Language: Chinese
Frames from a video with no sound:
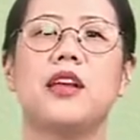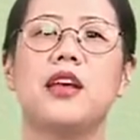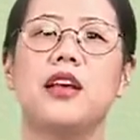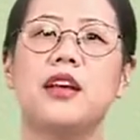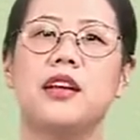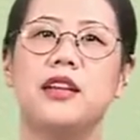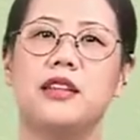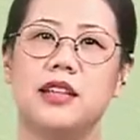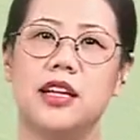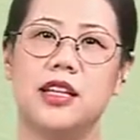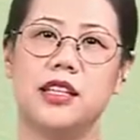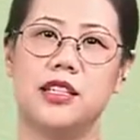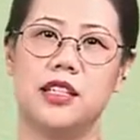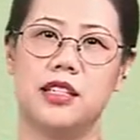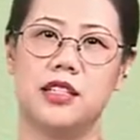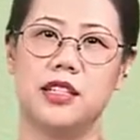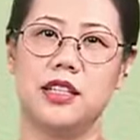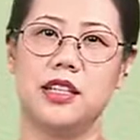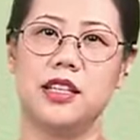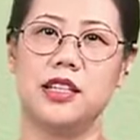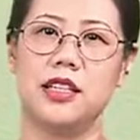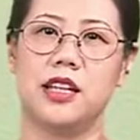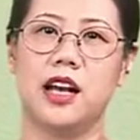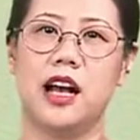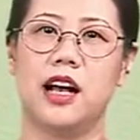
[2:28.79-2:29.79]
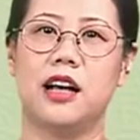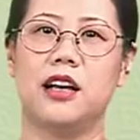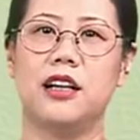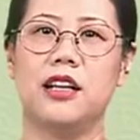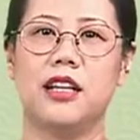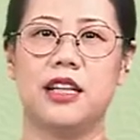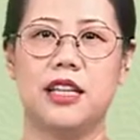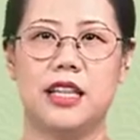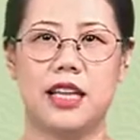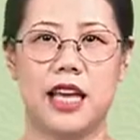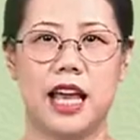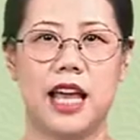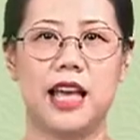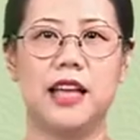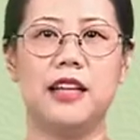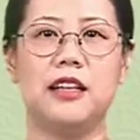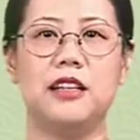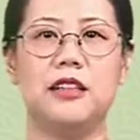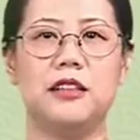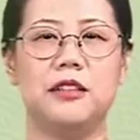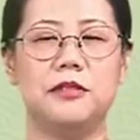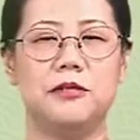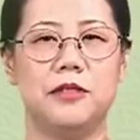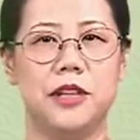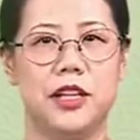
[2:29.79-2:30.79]
但实际上言和
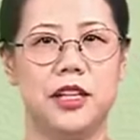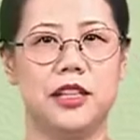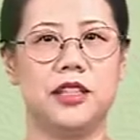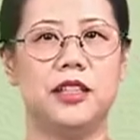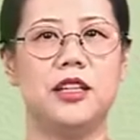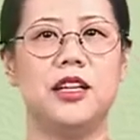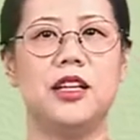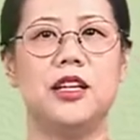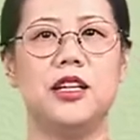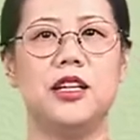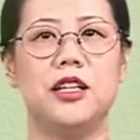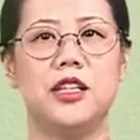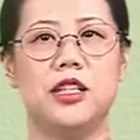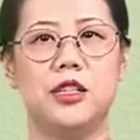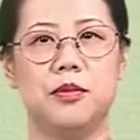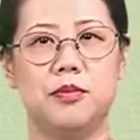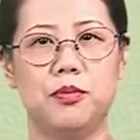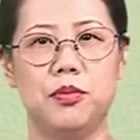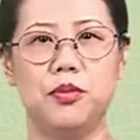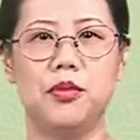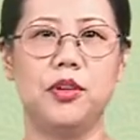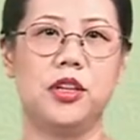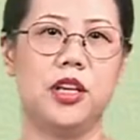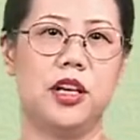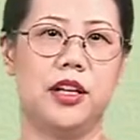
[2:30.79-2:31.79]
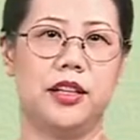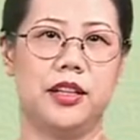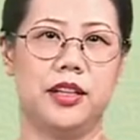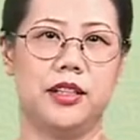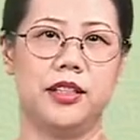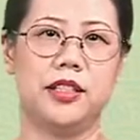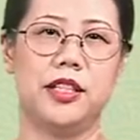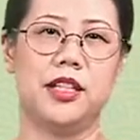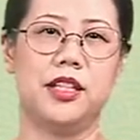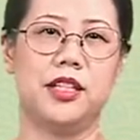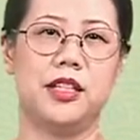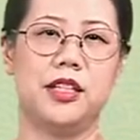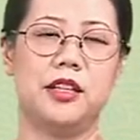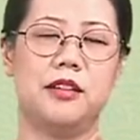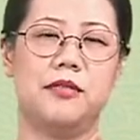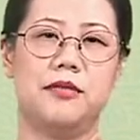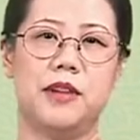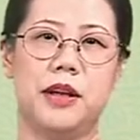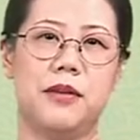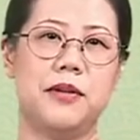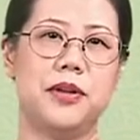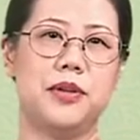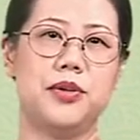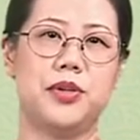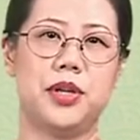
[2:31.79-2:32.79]
文是不可能真正完完
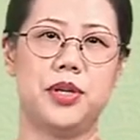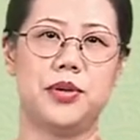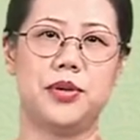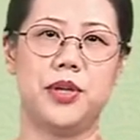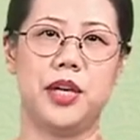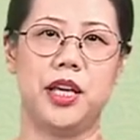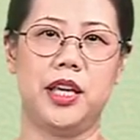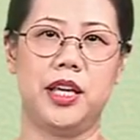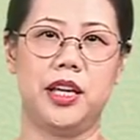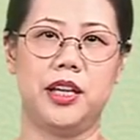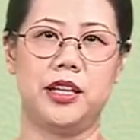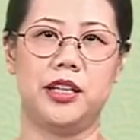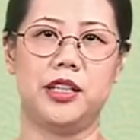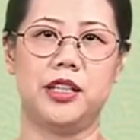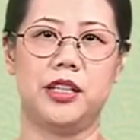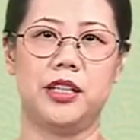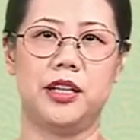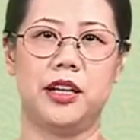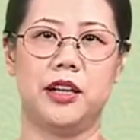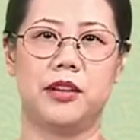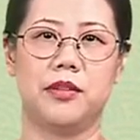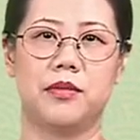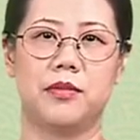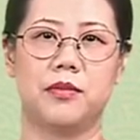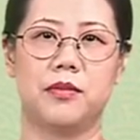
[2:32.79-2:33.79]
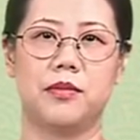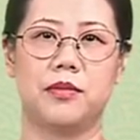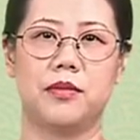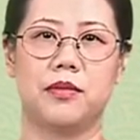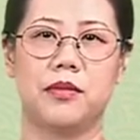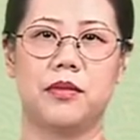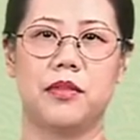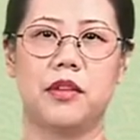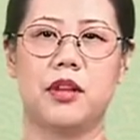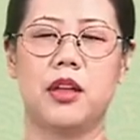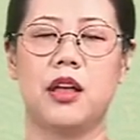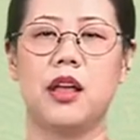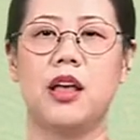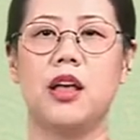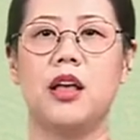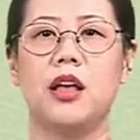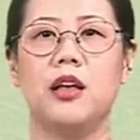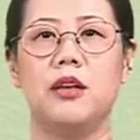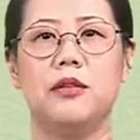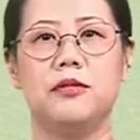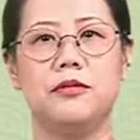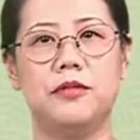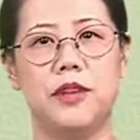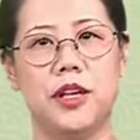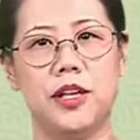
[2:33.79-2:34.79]
全全一致的。
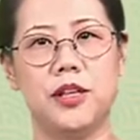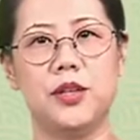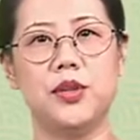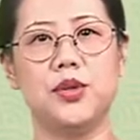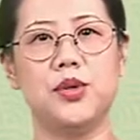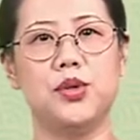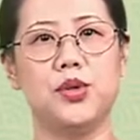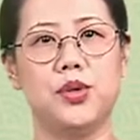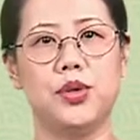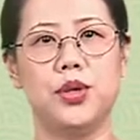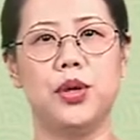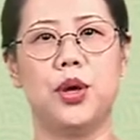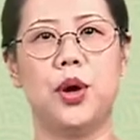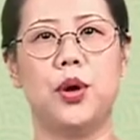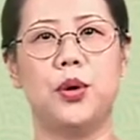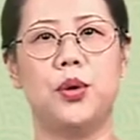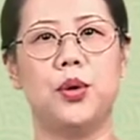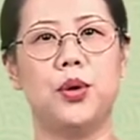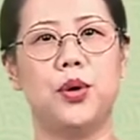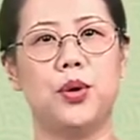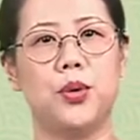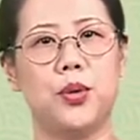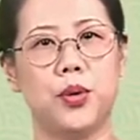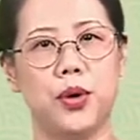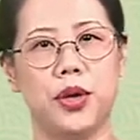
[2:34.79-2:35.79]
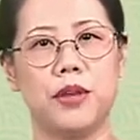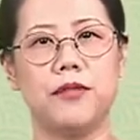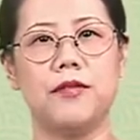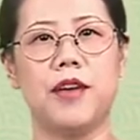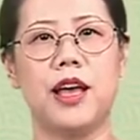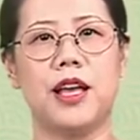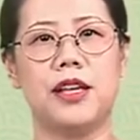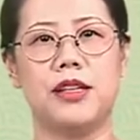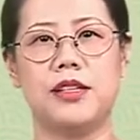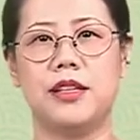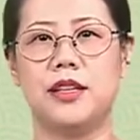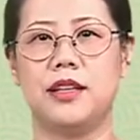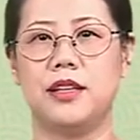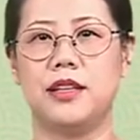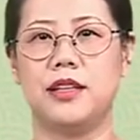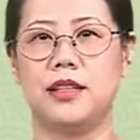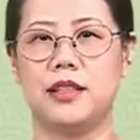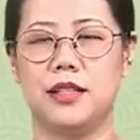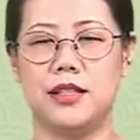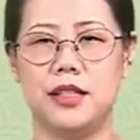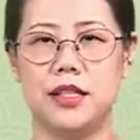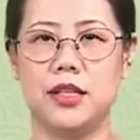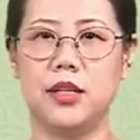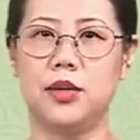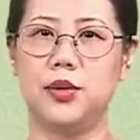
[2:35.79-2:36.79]
文具有规范性、
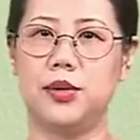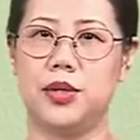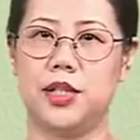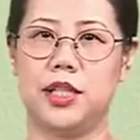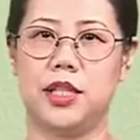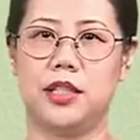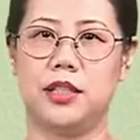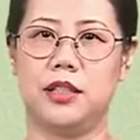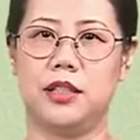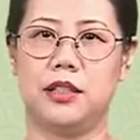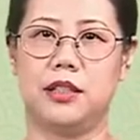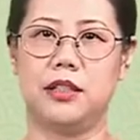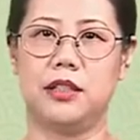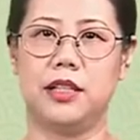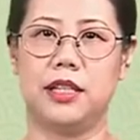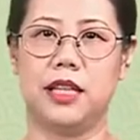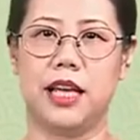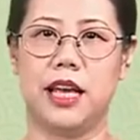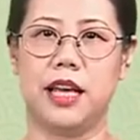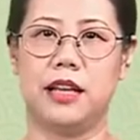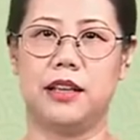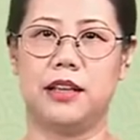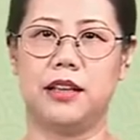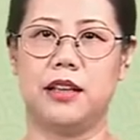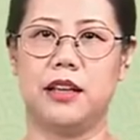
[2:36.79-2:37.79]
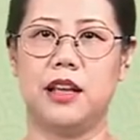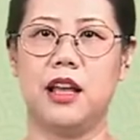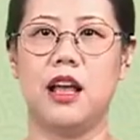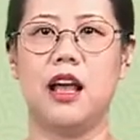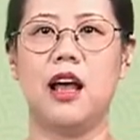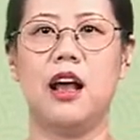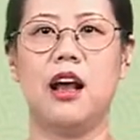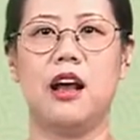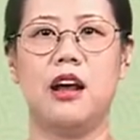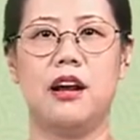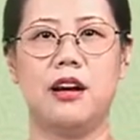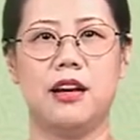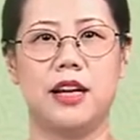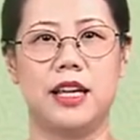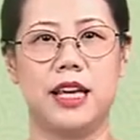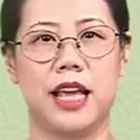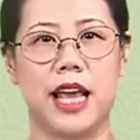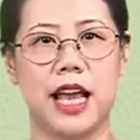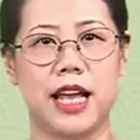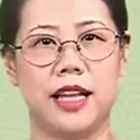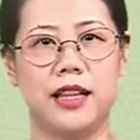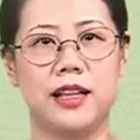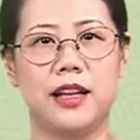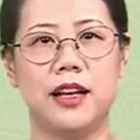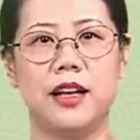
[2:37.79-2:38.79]
记录性的特点，而
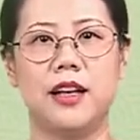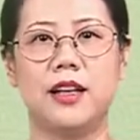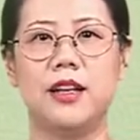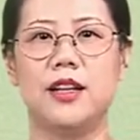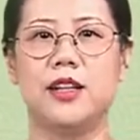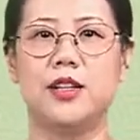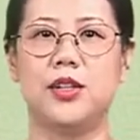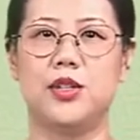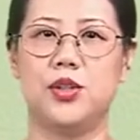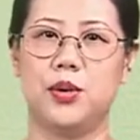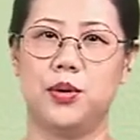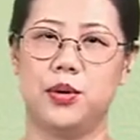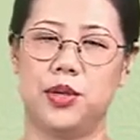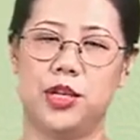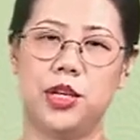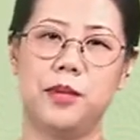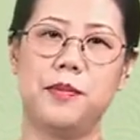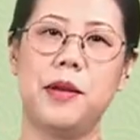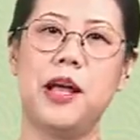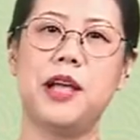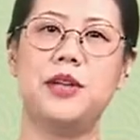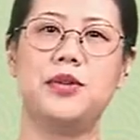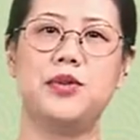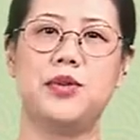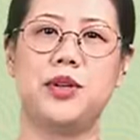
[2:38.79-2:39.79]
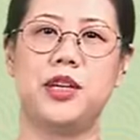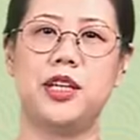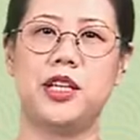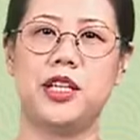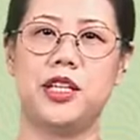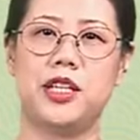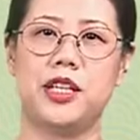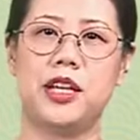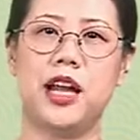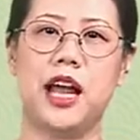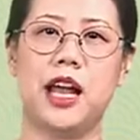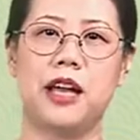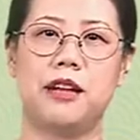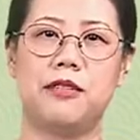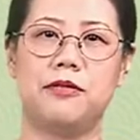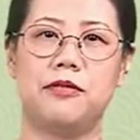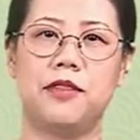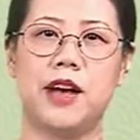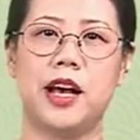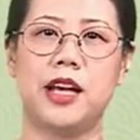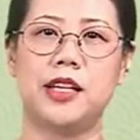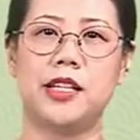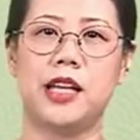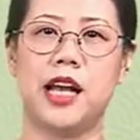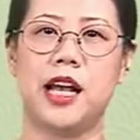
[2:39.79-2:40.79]
言呢总是伴随时代的
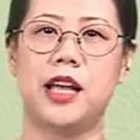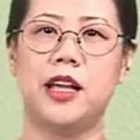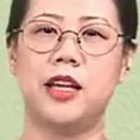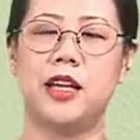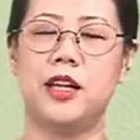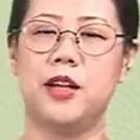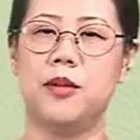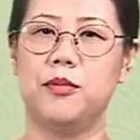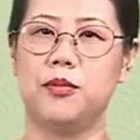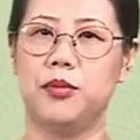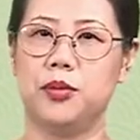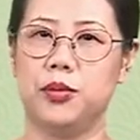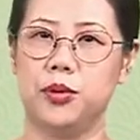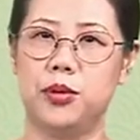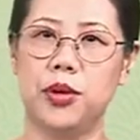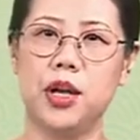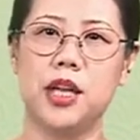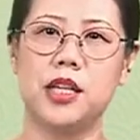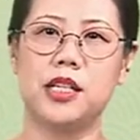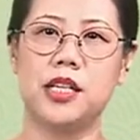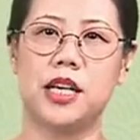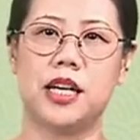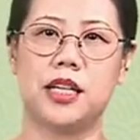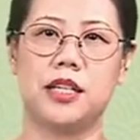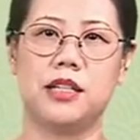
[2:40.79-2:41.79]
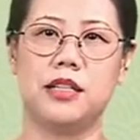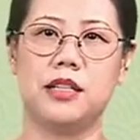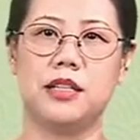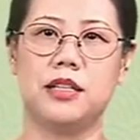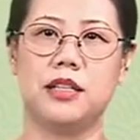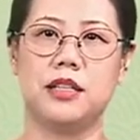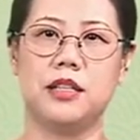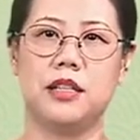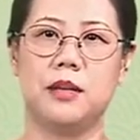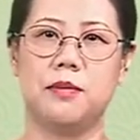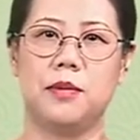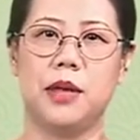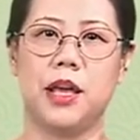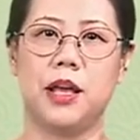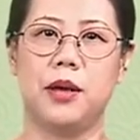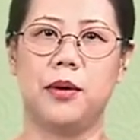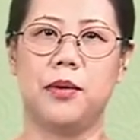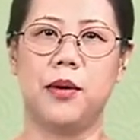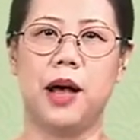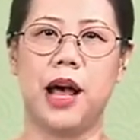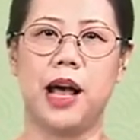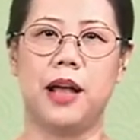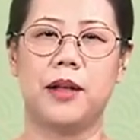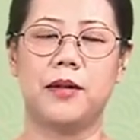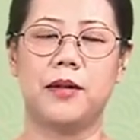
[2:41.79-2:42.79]
发展不断产生新的变化，